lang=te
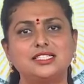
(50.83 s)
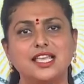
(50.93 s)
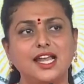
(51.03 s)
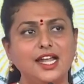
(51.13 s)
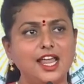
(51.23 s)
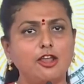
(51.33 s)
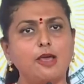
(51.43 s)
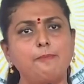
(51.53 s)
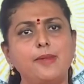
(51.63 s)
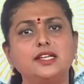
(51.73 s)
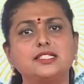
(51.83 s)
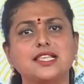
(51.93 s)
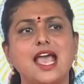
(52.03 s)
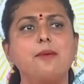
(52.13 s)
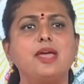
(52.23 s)
ఈ స్కిల్ డెవలప్మెంట్
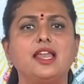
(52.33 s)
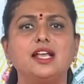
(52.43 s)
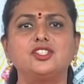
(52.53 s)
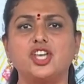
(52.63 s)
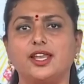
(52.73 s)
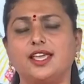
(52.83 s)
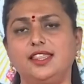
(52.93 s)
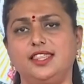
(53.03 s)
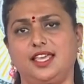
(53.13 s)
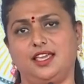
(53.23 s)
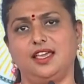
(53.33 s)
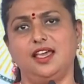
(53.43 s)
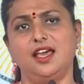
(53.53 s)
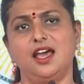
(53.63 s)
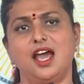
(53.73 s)
స్కామ్ ఎలా జరిగింది
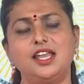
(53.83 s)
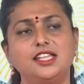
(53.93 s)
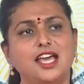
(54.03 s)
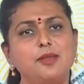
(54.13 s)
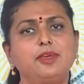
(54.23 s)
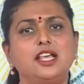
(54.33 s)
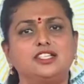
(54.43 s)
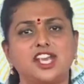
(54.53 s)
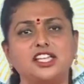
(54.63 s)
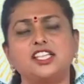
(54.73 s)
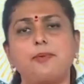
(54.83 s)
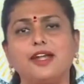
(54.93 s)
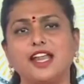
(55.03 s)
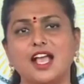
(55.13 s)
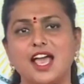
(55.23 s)
అన్న దాని మీద చర్చ
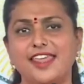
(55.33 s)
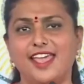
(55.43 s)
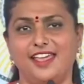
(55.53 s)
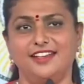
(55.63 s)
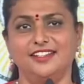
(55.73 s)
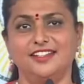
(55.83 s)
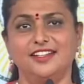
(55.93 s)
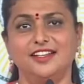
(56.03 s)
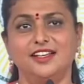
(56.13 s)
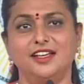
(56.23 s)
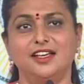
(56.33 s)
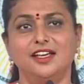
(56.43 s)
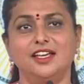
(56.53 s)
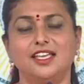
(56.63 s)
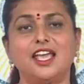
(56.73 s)
పెట్టగానే
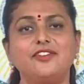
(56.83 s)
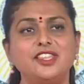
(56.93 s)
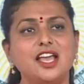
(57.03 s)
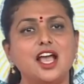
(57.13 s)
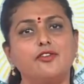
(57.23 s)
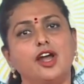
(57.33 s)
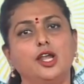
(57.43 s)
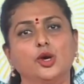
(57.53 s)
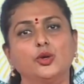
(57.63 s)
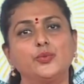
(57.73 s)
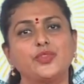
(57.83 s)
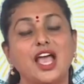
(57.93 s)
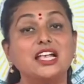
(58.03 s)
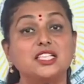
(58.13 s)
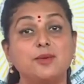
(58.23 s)
ఏ విధంగా వాళ్ళు
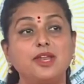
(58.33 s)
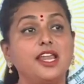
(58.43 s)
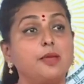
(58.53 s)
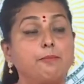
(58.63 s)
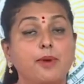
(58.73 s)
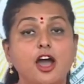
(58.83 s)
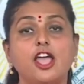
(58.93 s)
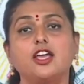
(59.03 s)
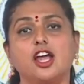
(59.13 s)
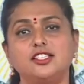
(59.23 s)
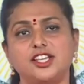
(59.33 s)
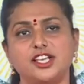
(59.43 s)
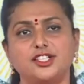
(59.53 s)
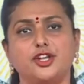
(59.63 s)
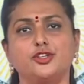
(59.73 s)
అసెంబ్లీని బాయ్కాట్
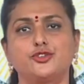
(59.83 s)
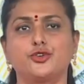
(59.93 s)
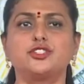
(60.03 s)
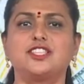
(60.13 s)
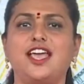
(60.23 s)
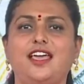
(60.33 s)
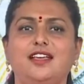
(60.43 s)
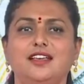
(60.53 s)
చేశారో చూస్తే